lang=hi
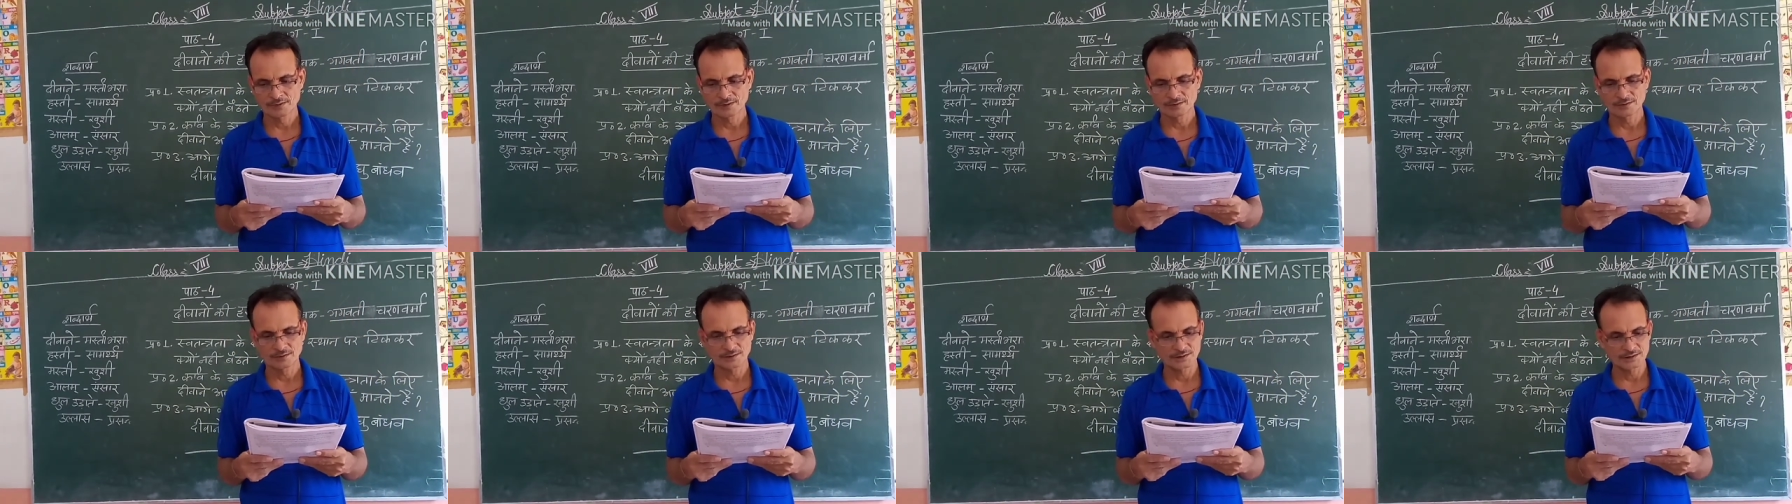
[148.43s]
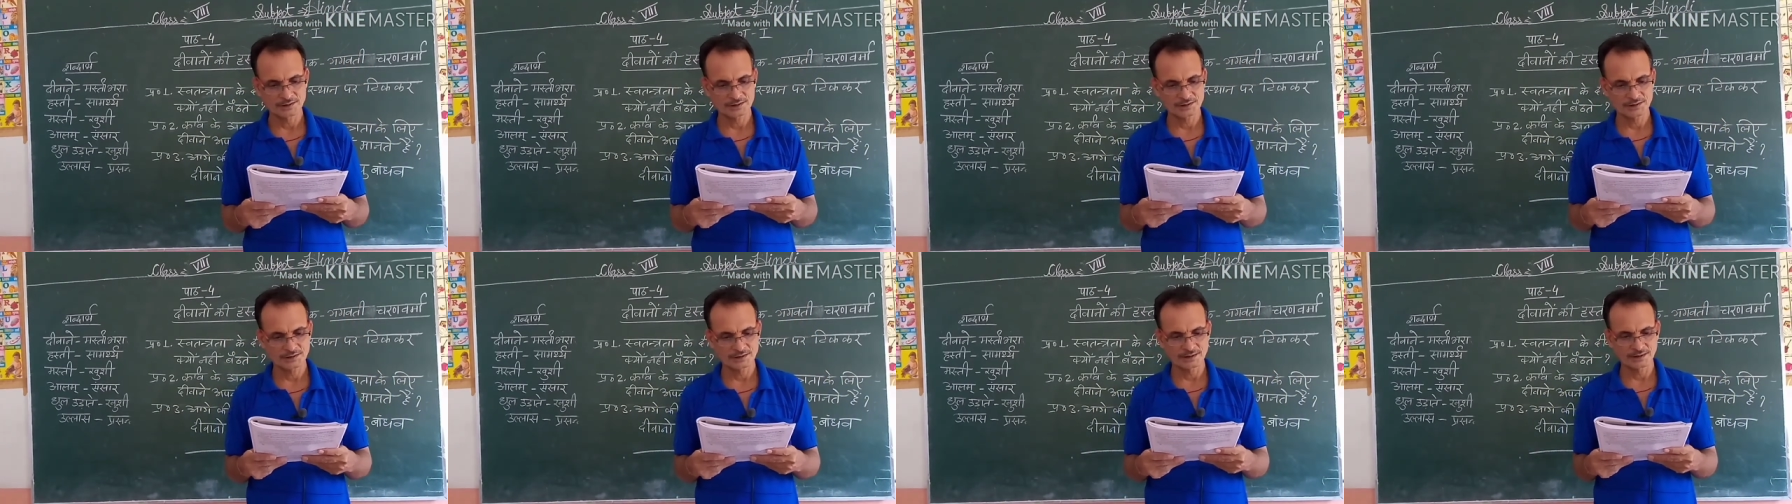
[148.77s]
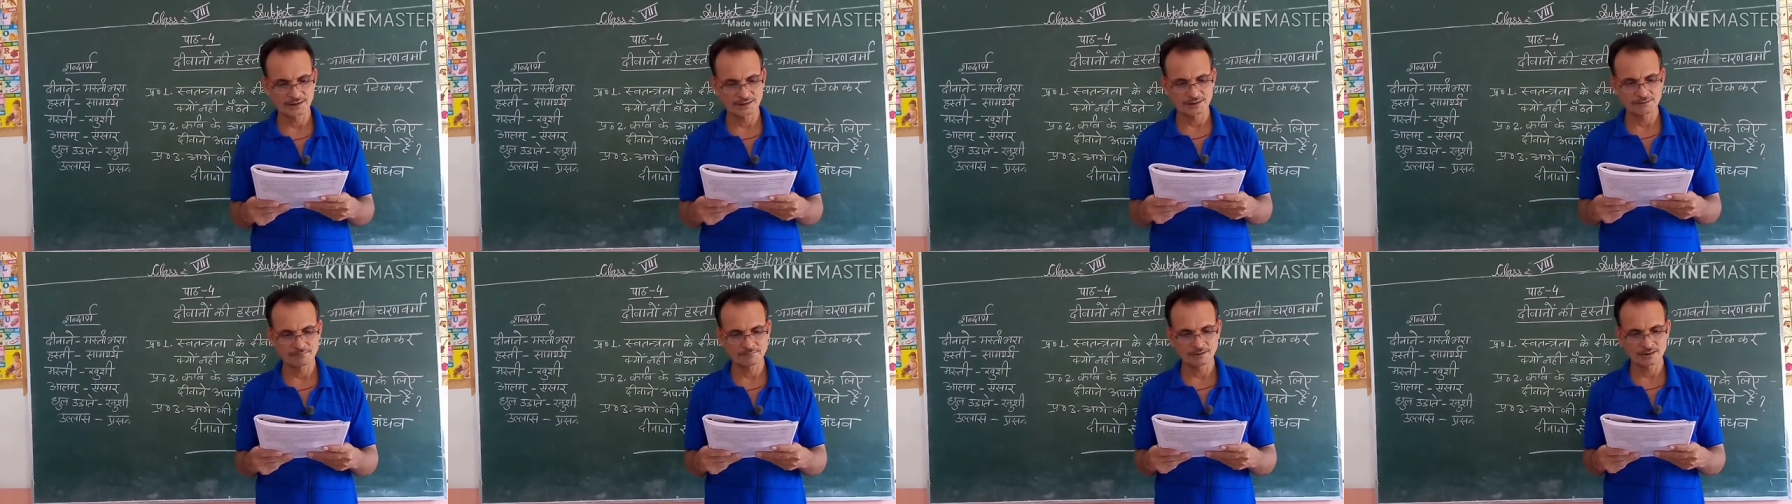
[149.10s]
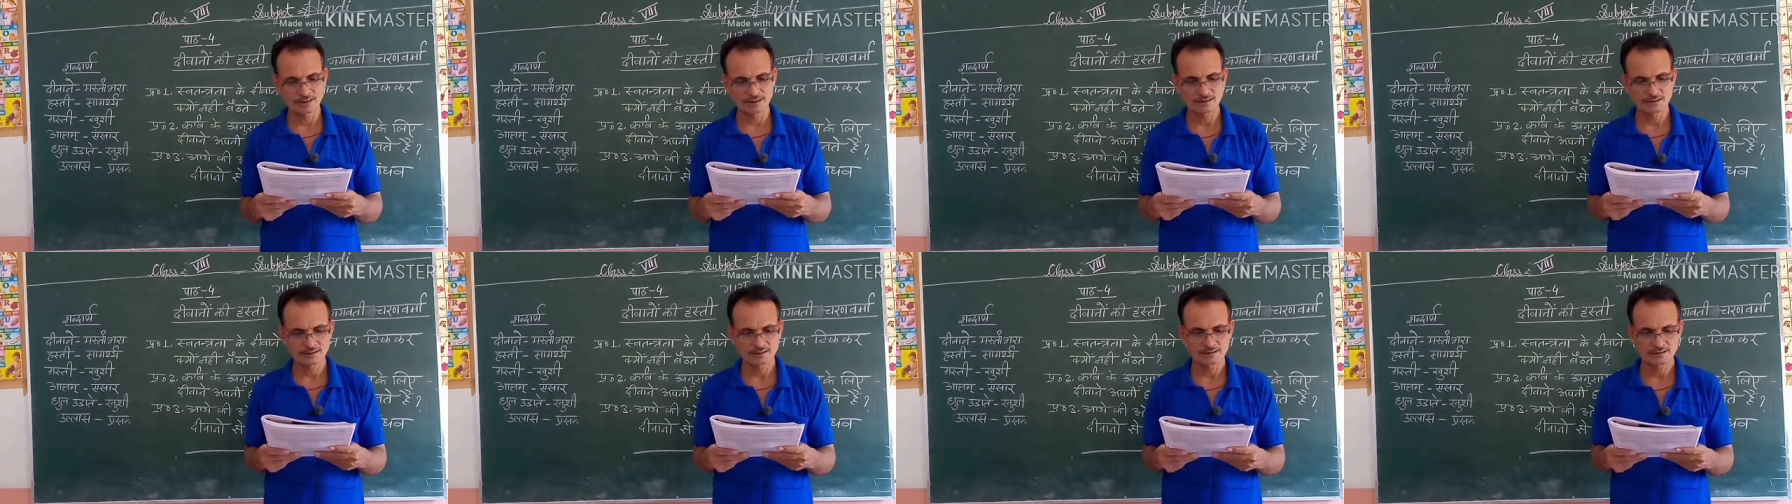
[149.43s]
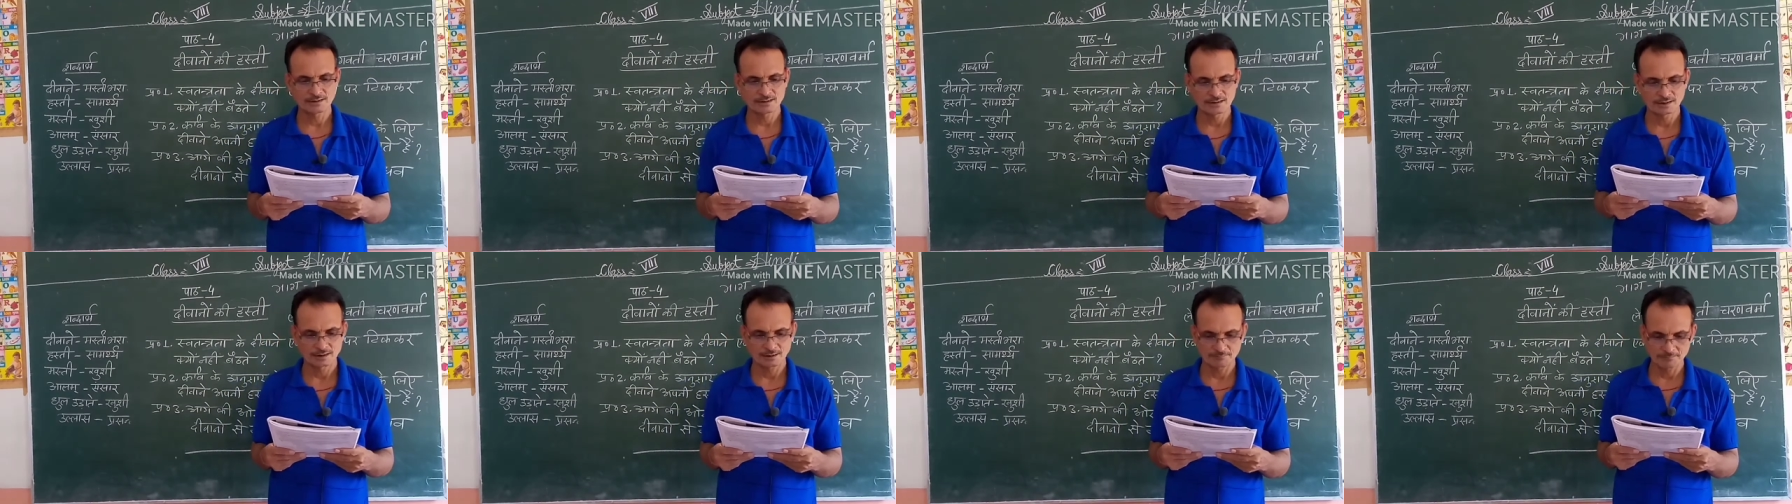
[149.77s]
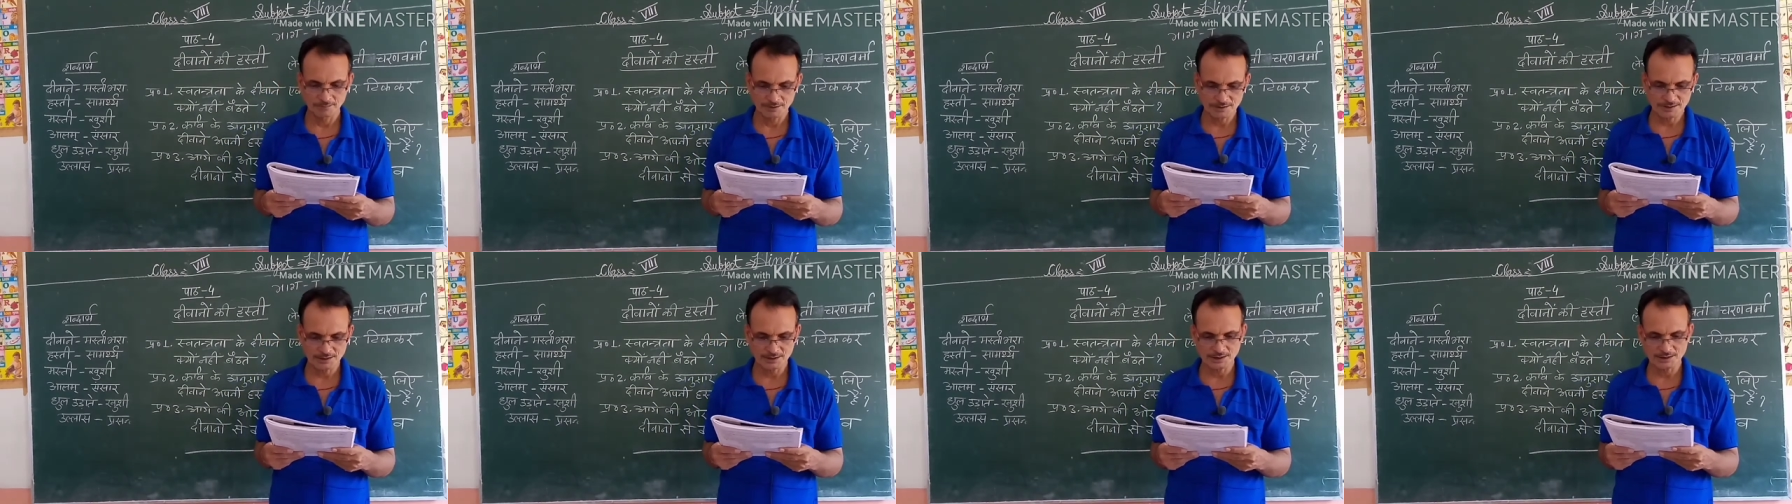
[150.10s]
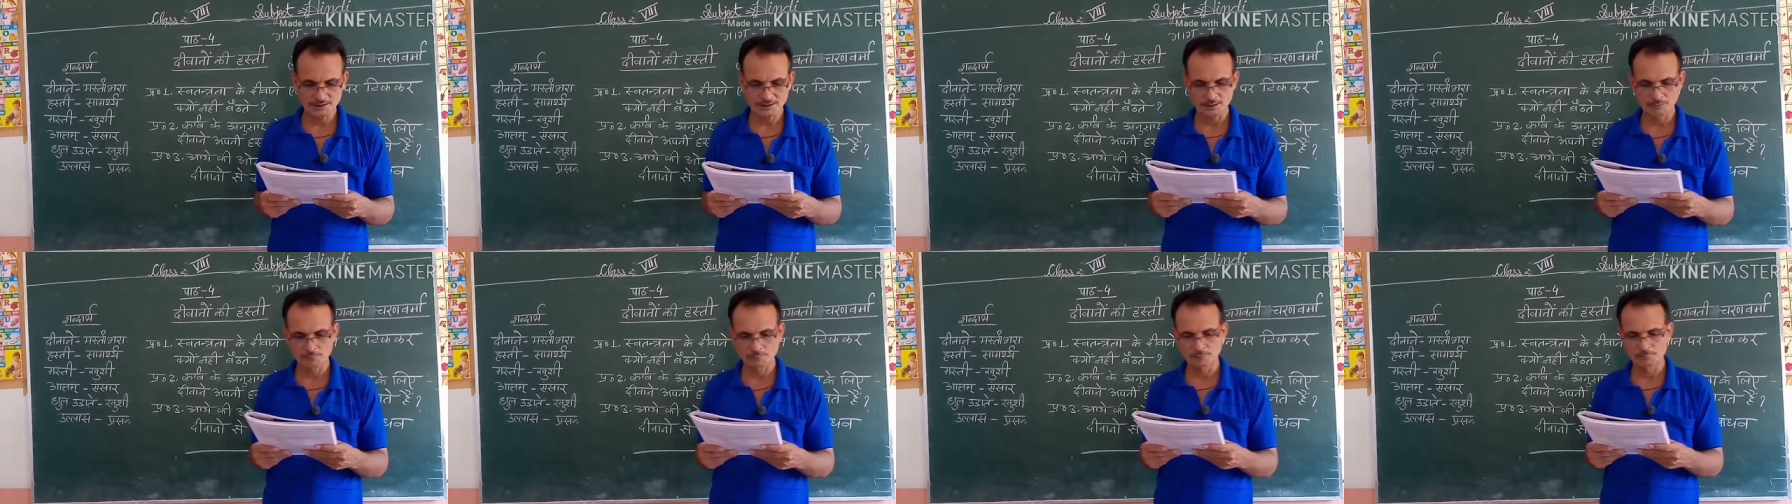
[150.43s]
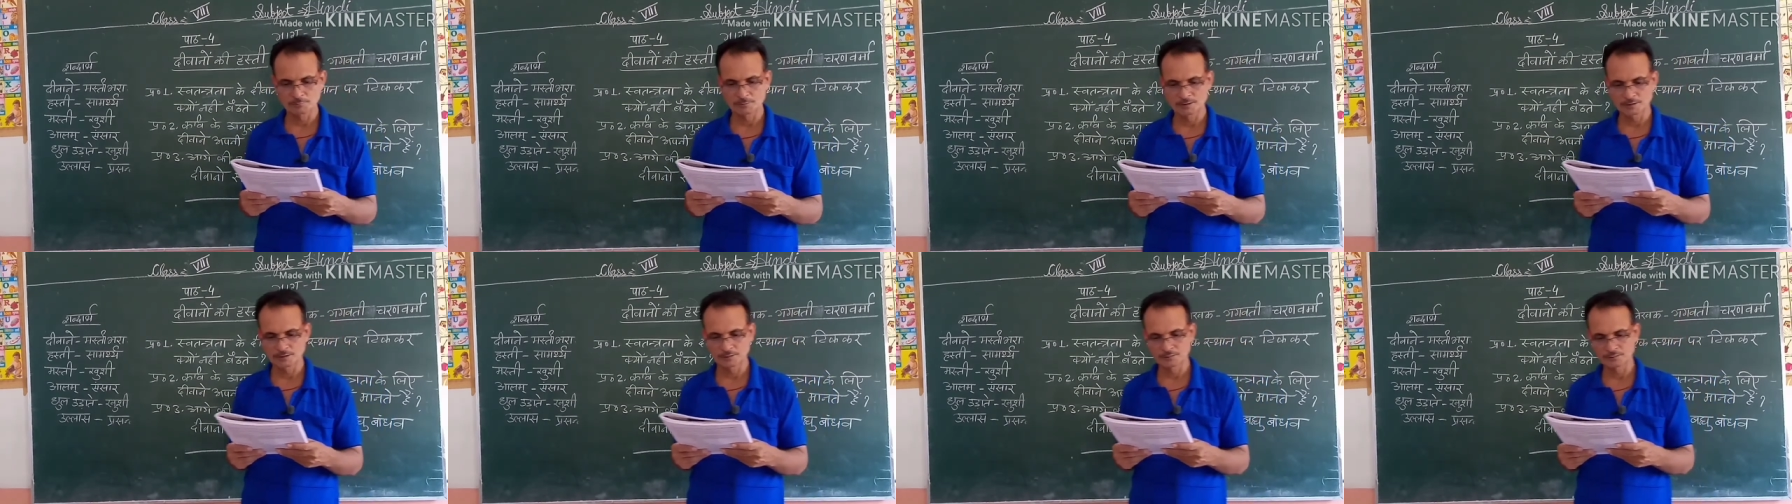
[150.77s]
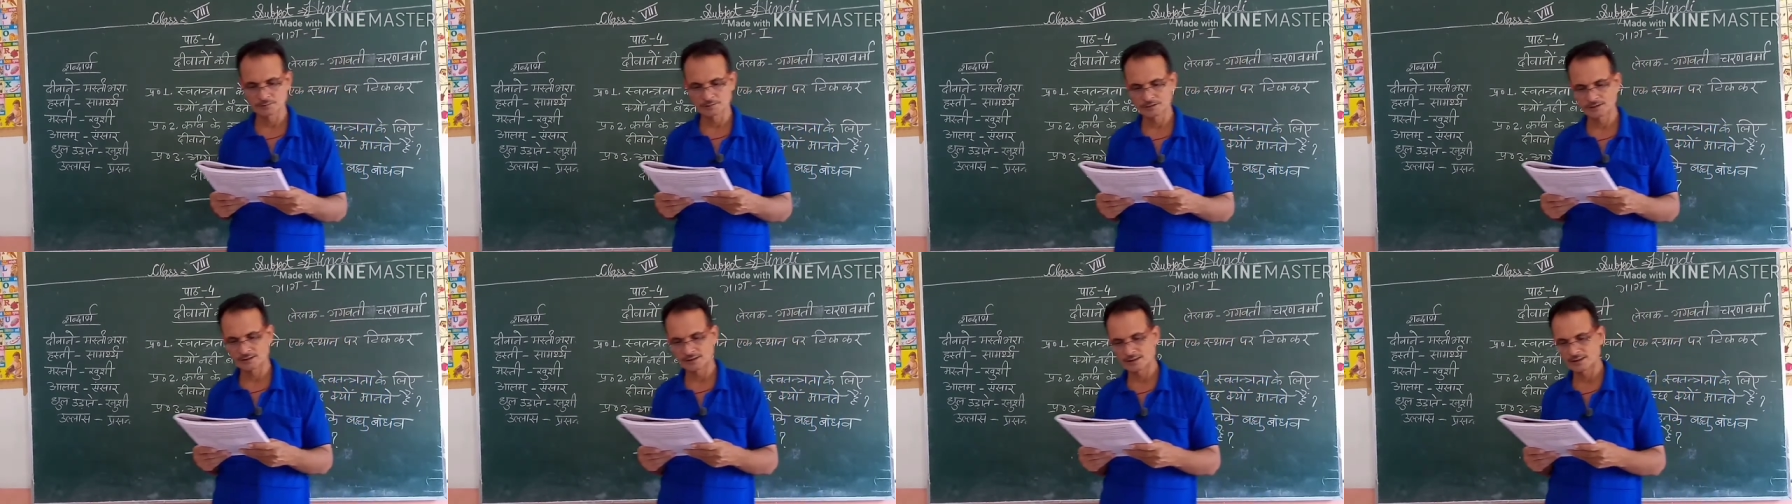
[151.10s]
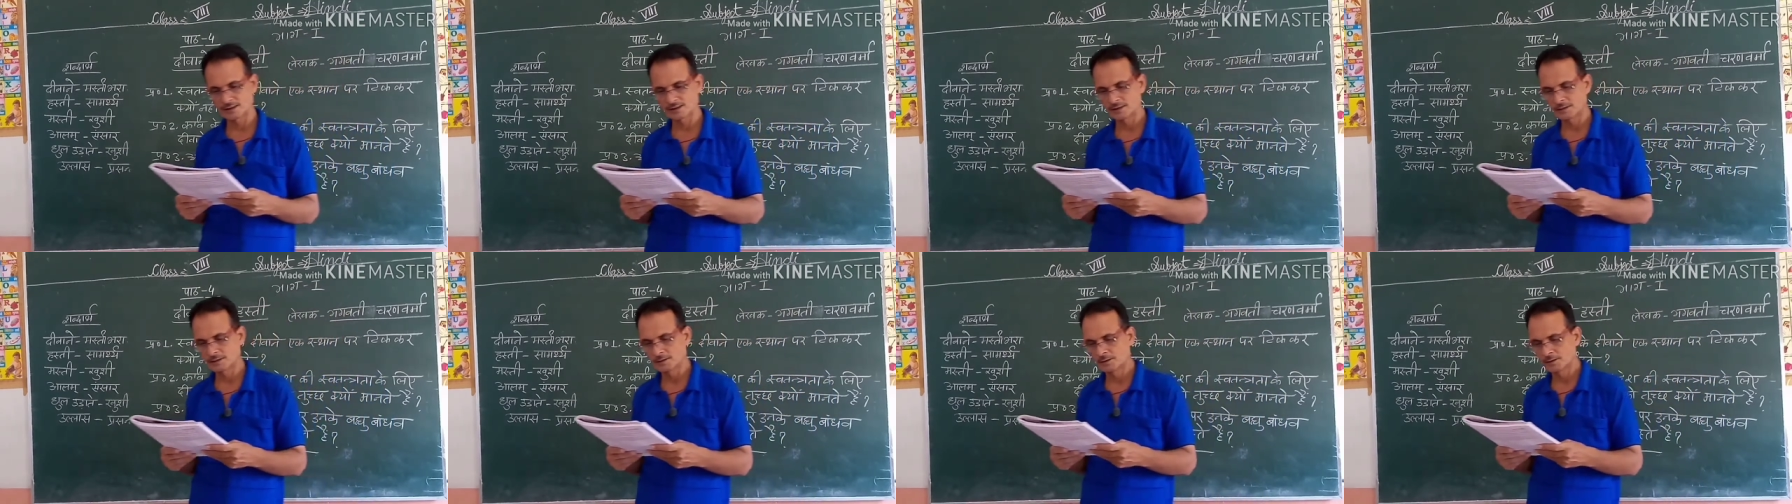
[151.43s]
देश की गरिमा हमेशा सर्वोपरि होती है